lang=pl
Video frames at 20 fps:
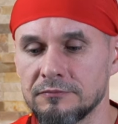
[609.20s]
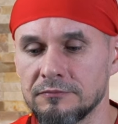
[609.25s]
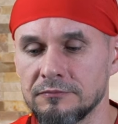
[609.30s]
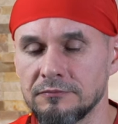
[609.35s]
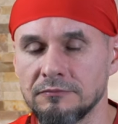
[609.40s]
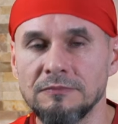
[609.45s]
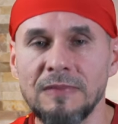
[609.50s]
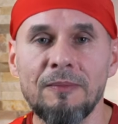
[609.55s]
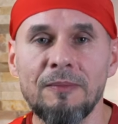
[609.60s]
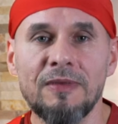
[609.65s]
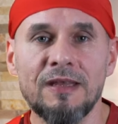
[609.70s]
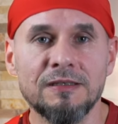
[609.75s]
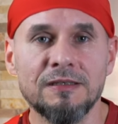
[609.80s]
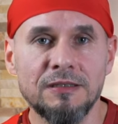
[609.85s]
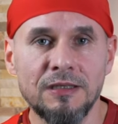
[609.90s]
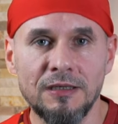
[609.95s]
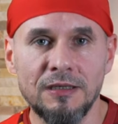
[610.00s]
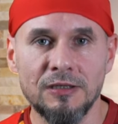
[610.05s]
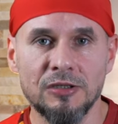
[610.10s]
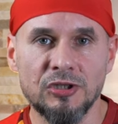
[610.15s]
Mam
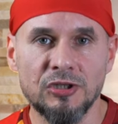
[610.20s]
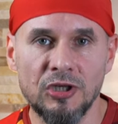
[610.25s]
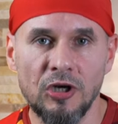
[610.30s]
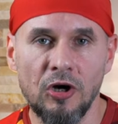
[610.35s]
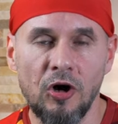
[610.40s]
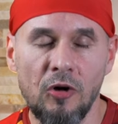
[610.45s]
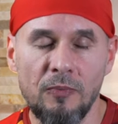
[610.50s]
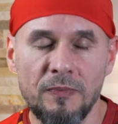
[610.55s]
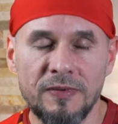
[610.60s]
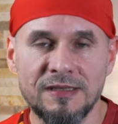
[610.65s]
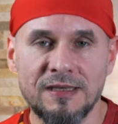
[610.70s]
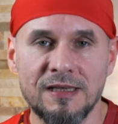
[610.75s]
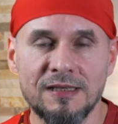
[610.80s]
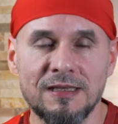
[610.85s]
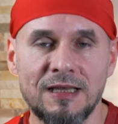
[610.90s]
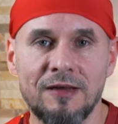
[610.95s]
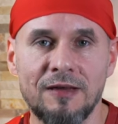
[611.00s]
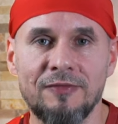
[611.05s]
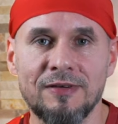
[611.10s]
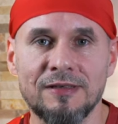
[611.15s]
nadzieję, że opis jest
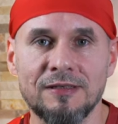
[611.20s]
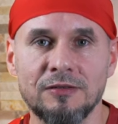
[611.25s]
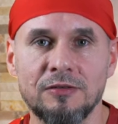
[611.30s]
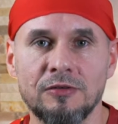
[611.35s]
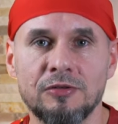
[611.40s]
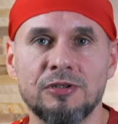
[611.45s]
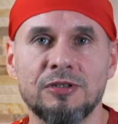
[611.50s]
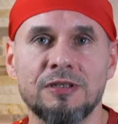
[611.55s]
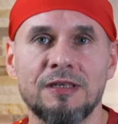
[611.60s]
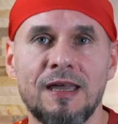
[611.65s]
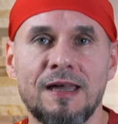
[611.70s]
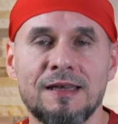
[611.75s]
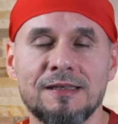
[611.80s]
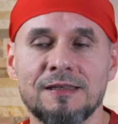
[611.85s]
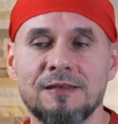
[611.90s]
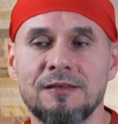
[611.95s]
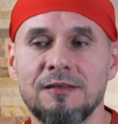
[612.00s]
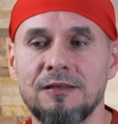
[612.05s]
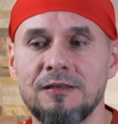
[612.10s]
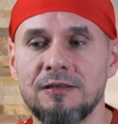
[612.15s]
dla Was dość
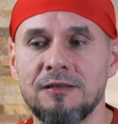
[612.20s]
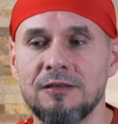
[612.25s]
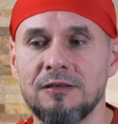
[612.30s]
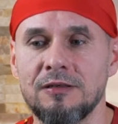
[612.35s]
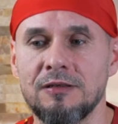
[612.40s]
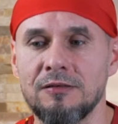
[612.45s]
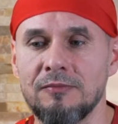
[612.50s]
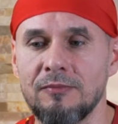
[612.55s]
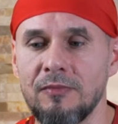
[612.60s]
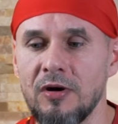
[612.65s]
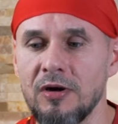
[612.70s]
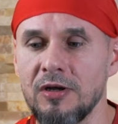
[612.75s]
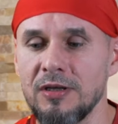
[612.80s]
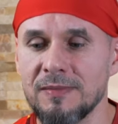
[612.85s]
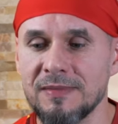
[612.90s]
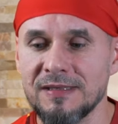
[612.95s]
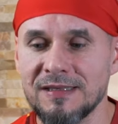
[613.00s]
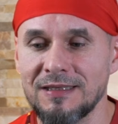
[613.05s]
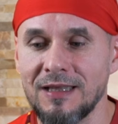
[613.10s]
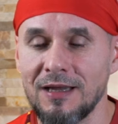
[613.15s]
jasny.
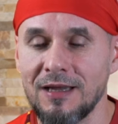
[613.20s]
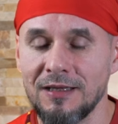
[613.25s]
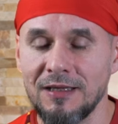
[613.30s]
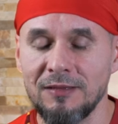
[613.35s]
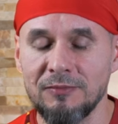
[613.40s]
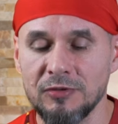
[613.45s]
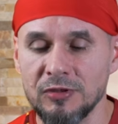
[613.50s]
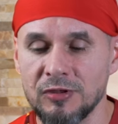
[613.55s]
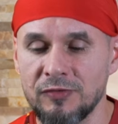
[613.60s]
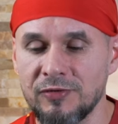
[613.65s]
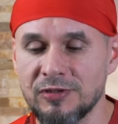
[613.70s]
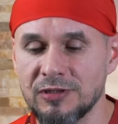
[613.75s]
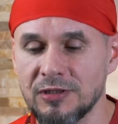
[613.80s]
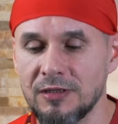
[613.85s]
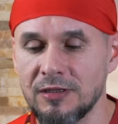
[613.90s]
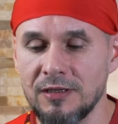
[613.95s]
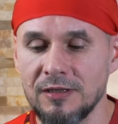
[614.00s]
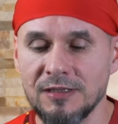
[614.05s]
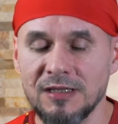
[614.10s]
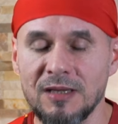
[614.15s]
Moim zdaniem to
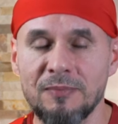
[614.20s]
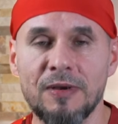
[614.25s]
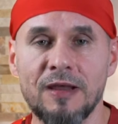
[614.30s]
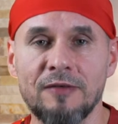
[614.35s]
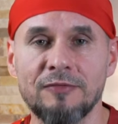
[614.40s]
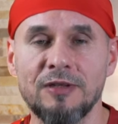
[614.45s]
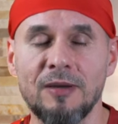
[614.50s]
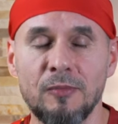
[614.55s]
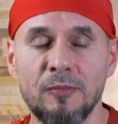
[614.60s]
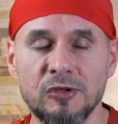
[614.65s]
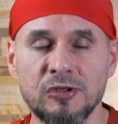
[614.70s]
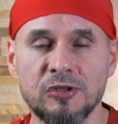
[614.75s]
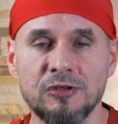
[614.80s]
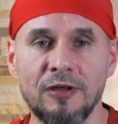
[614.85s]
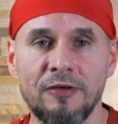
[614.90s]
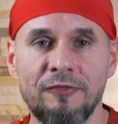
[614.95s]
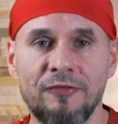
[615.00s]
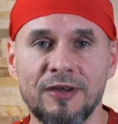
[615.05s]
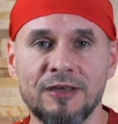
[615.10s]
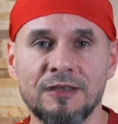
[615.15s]
ćwiczenie jest naprawdę
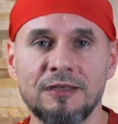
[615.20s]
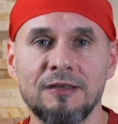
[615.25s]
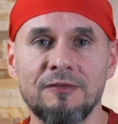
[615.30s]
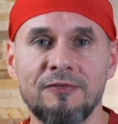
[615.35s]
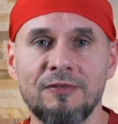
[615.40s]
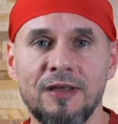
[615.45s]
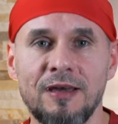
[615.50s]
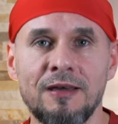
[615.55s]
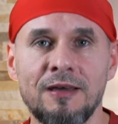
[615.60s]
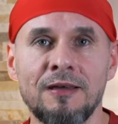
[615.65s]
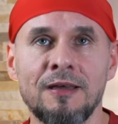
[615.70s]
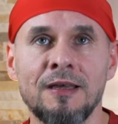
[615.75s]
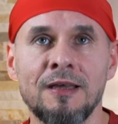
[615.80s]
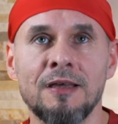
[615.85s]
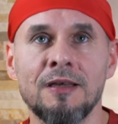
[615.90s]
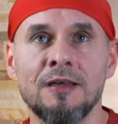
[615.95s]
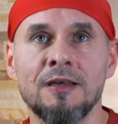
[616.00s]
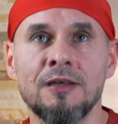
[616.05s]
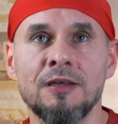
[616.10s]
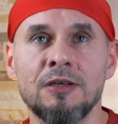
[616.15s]
mocno efektywne.
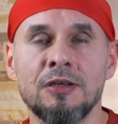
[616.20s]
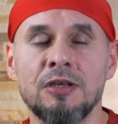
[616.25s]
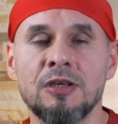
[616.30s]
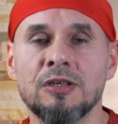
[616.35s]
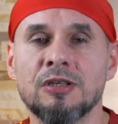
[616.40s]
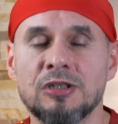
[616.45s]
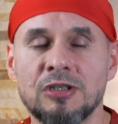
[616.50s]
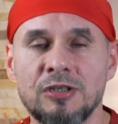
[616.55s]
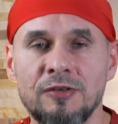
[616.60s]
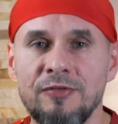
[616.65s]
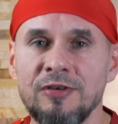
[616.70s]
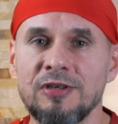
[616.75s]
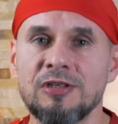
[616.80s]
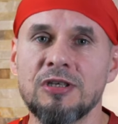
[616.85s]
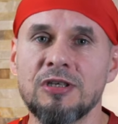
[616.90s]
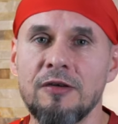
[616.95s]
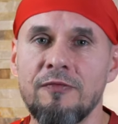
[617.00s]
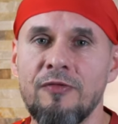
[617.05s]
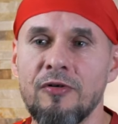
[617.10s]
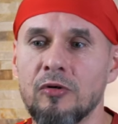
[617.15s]
I
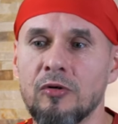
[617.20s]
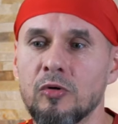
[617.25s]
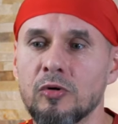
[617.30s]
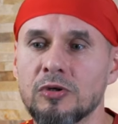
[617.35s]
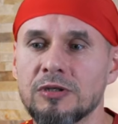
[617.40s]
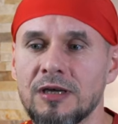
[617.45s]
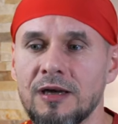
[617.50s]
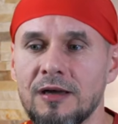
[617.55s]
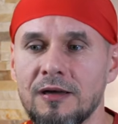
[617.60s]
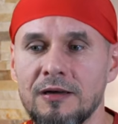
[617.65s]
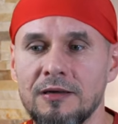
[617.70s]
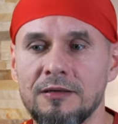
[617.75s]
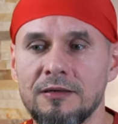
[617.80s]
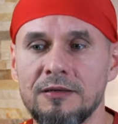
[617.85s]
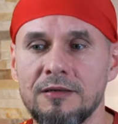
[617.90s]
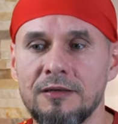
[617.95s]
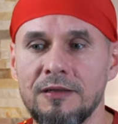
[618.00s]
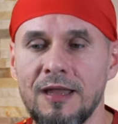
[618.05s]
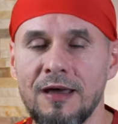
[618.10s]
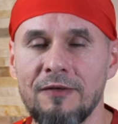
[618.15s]
rzeczywiście wyucza
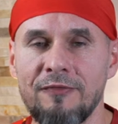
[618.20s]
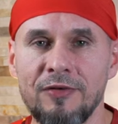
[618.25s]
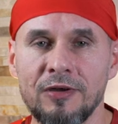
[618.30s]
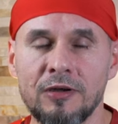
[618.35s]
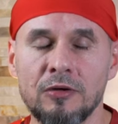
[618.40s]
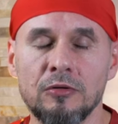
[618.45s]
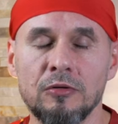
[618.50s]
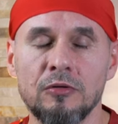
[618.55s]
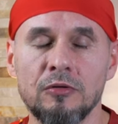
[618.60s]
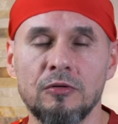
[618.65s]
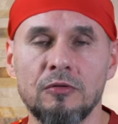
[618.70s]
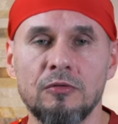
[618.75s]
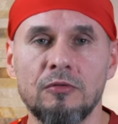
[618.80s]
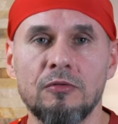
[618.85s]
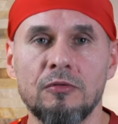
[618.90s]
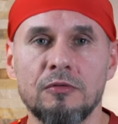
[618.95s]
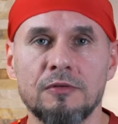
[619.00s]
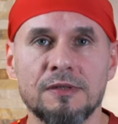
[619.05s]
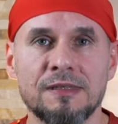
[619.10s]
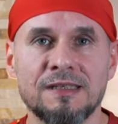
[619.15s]
e, nawyku
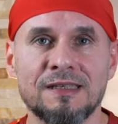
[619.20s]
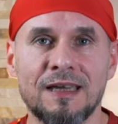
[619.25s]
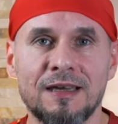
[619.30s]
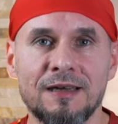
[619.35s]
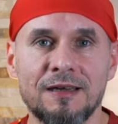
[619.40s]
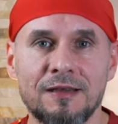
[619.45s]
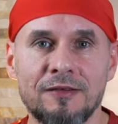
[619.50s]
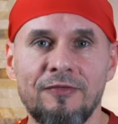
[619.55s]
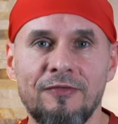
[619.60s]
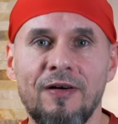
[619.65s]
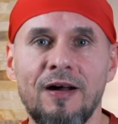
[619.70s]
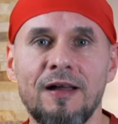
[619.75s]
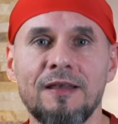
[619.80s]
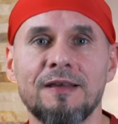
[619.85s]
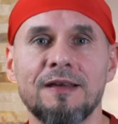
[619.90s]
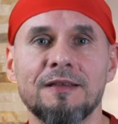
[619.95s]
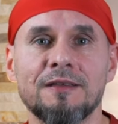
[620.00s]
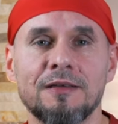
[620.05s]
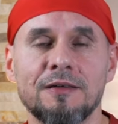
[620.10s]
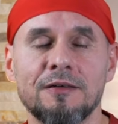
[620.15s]

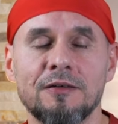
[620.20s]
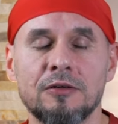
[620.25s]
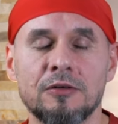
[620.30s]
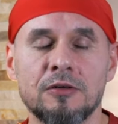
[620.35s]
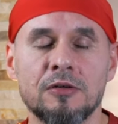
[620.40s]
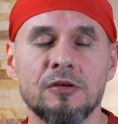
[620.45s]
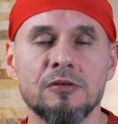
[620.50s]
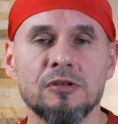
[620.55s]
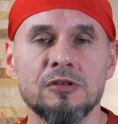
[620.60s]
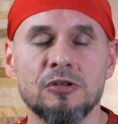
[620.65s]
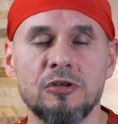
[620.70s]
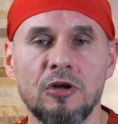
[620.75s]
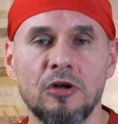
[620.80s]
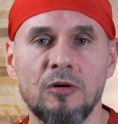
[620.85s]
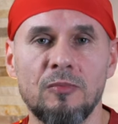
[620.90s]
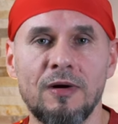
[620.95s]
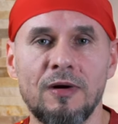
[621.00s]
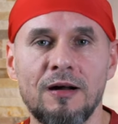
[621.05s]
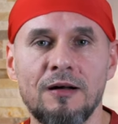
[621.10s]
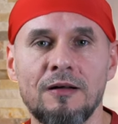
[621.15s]
zagrywania tego
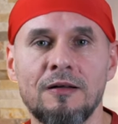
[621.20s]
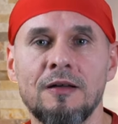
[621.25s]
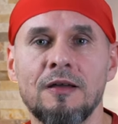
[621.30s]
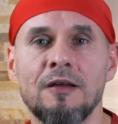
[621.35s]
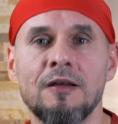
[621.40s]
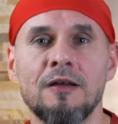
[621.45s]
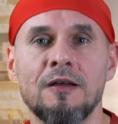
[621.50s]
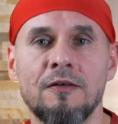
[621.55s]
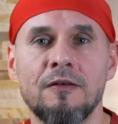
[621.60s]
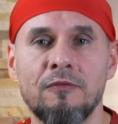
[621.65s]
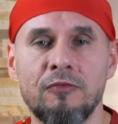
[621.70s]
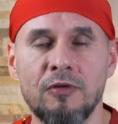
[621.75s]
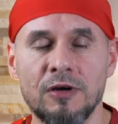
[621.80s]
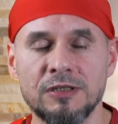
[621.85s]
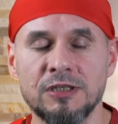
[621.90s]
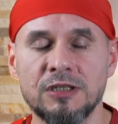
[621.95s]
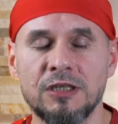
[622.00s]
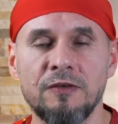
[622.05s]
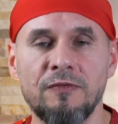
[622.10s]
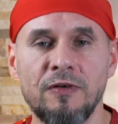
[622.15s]
crossloba w
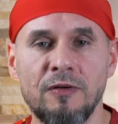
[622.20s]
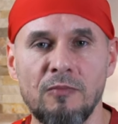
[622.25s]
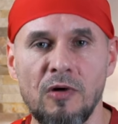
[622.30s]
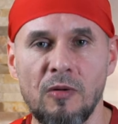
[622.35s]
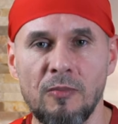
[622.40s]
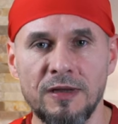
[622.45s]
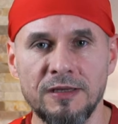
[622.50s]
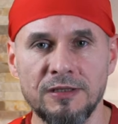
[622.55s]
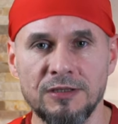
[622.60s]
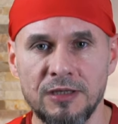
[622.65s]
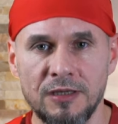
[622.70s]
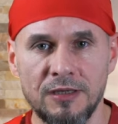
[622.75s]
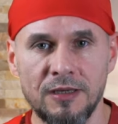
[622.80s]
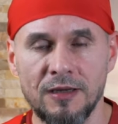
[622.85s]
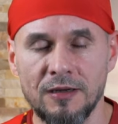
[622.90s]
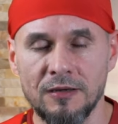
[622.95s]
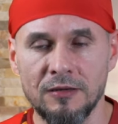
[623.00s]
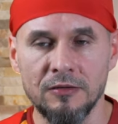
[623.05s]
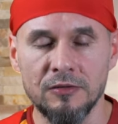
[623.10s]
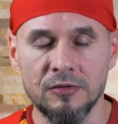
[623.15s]
właściwym momencie
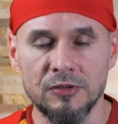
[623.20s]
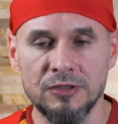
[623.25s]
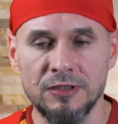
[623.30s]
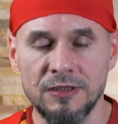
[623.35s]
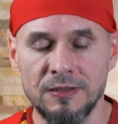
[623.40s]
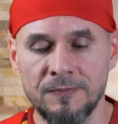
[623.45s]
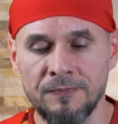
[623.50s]
na korcie.